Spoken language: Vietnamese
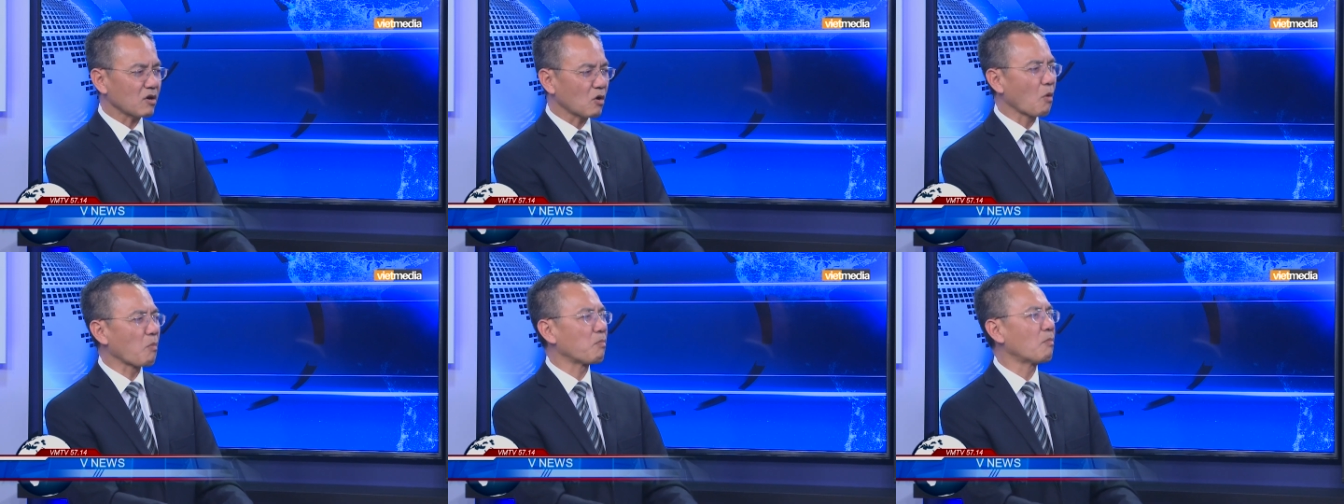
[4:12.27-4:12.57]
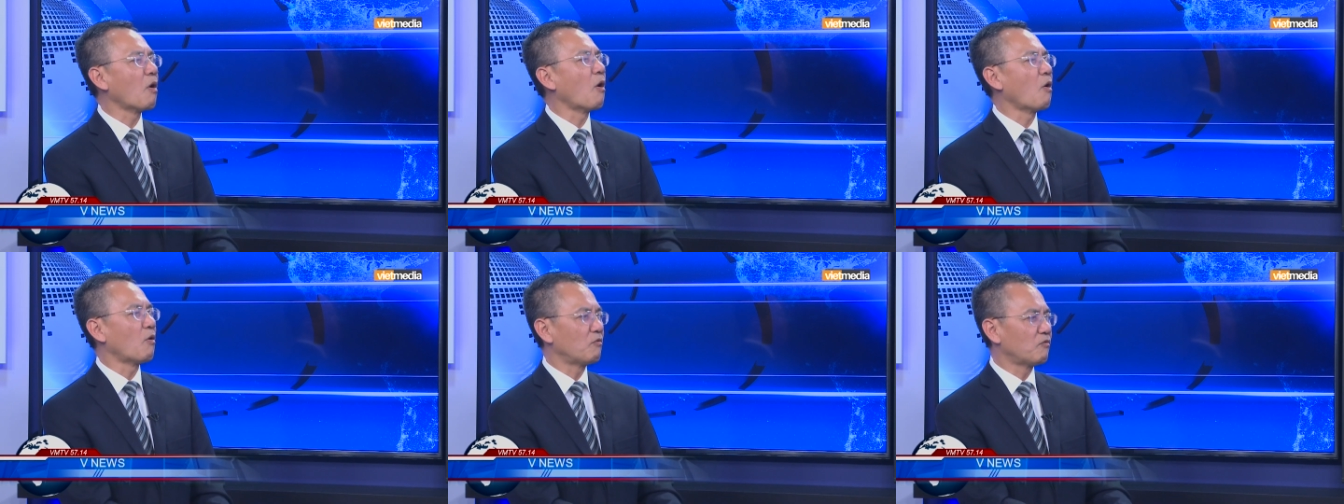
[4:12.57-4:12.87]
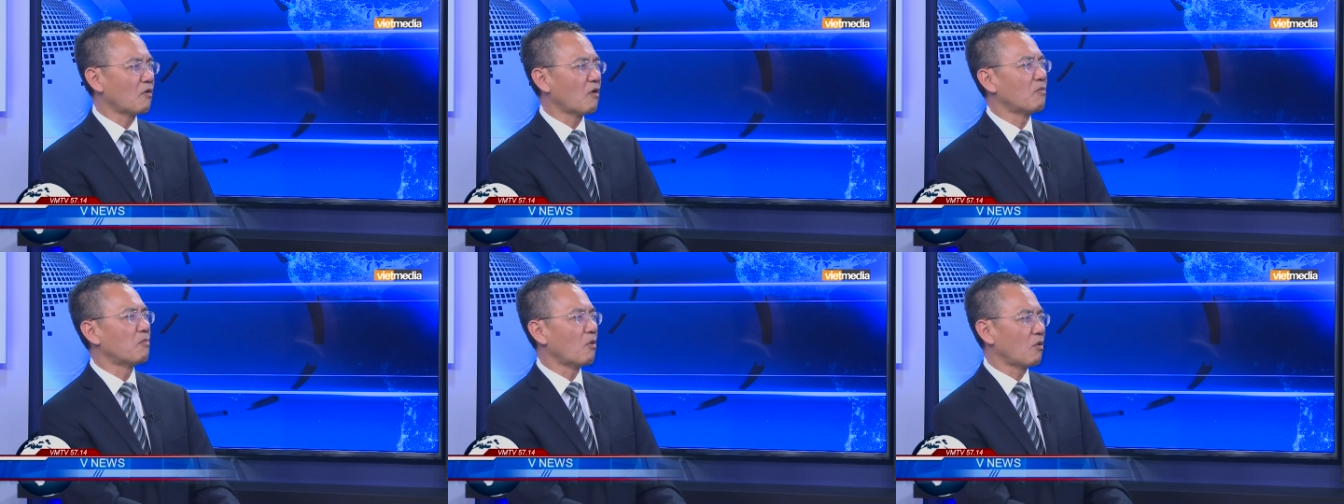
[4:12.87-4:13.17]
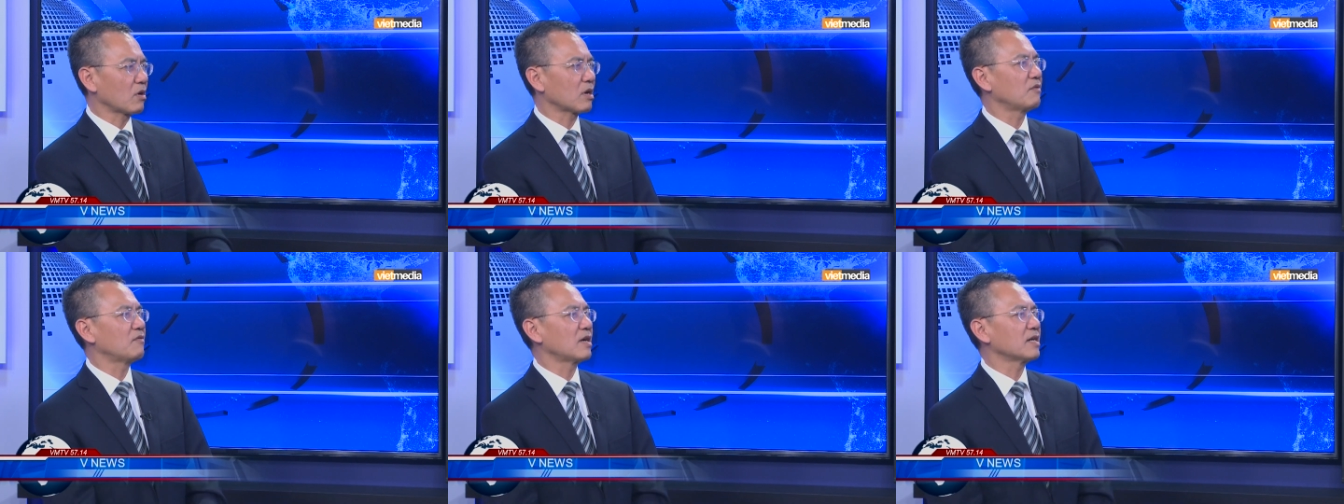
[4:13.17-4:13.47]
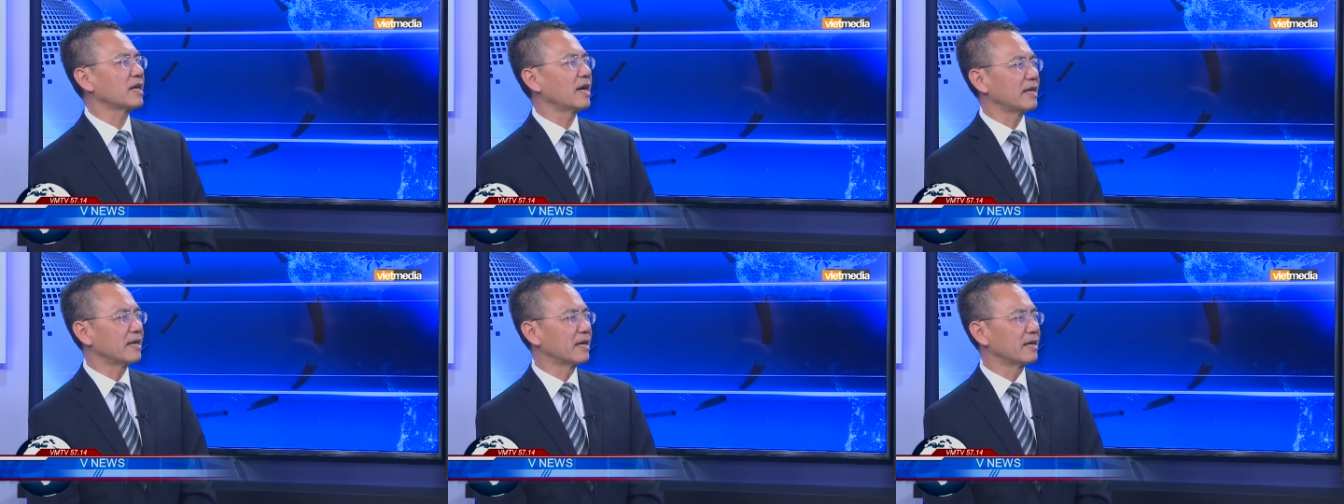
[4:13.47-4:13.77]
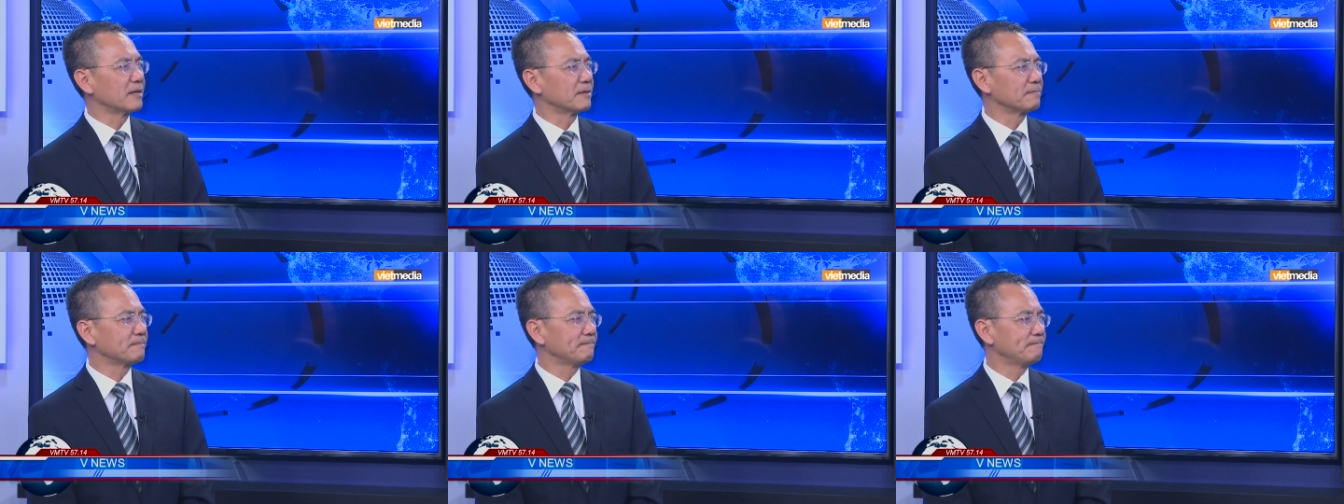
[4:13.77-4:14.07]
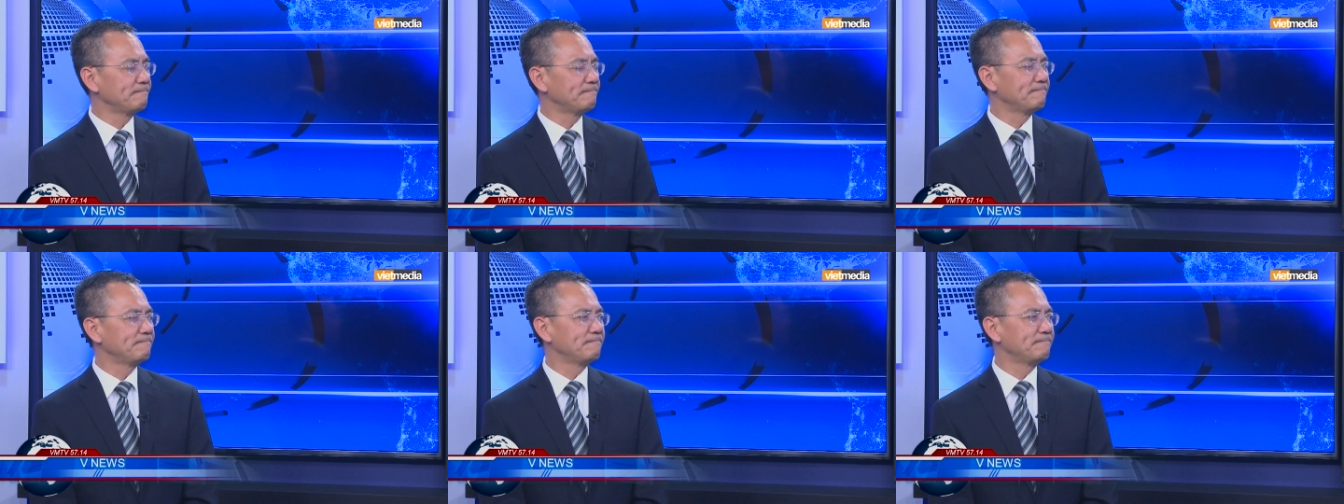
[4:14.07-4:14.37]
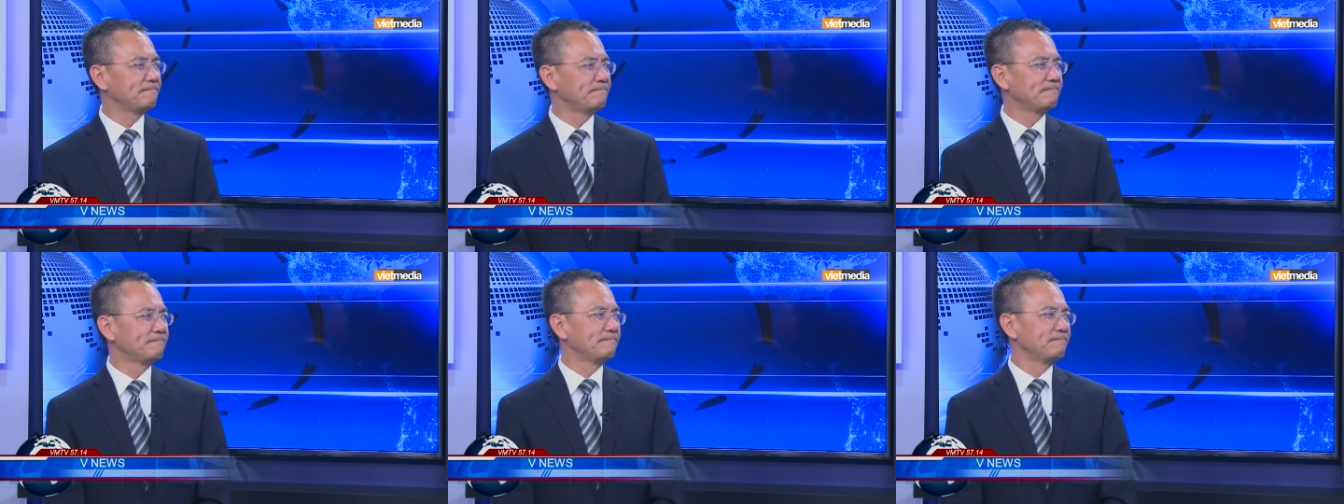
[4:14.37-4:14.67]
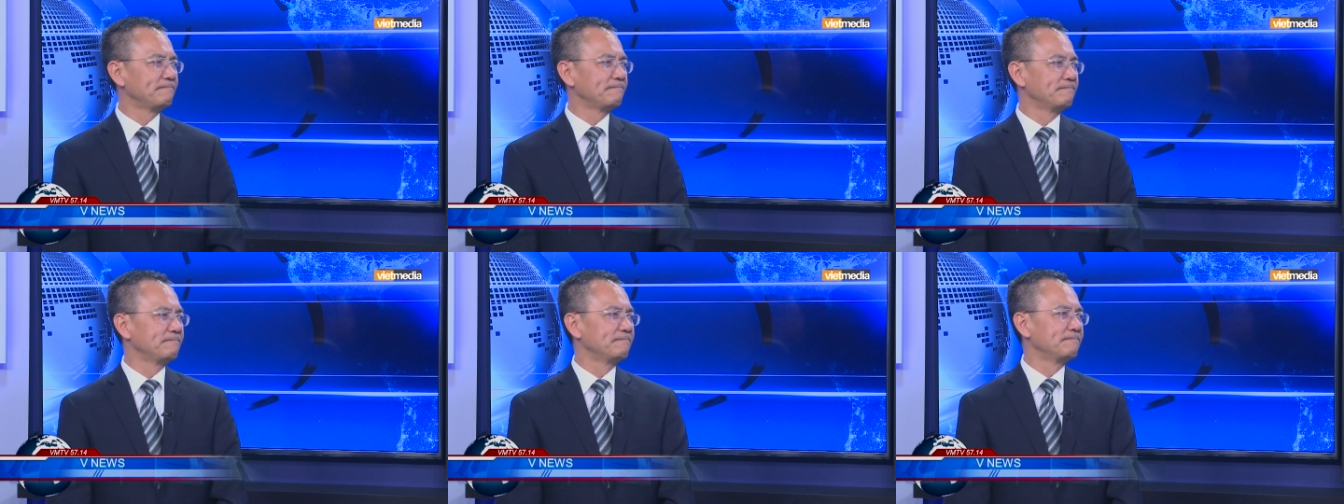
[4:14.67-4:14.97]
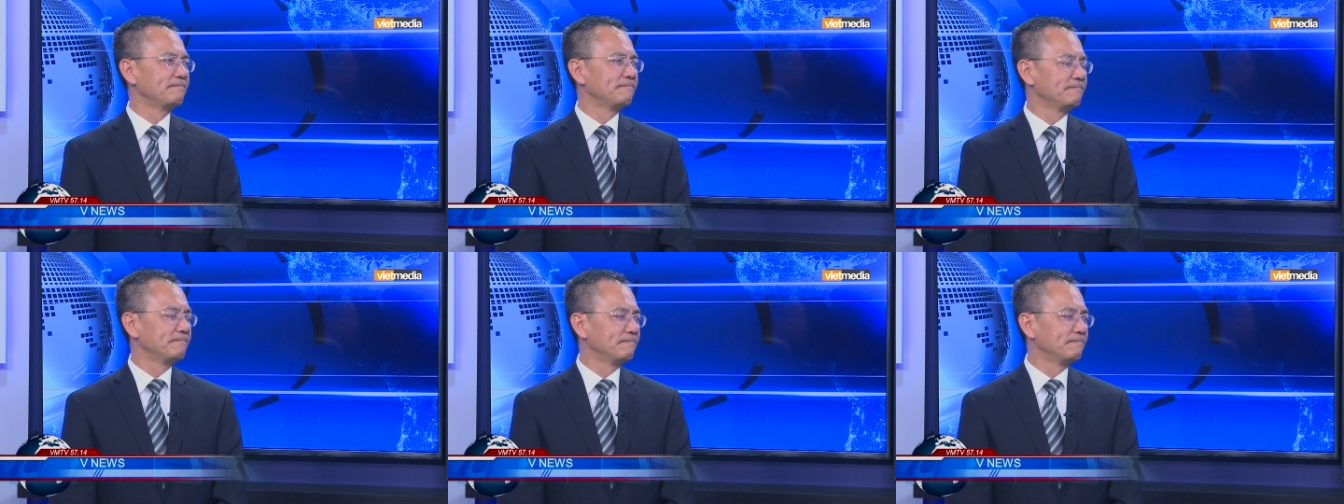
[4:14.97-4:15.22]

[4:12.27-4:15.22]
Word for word: cục bộ vô một cái vấn đề này. đúng vậy à, và như ý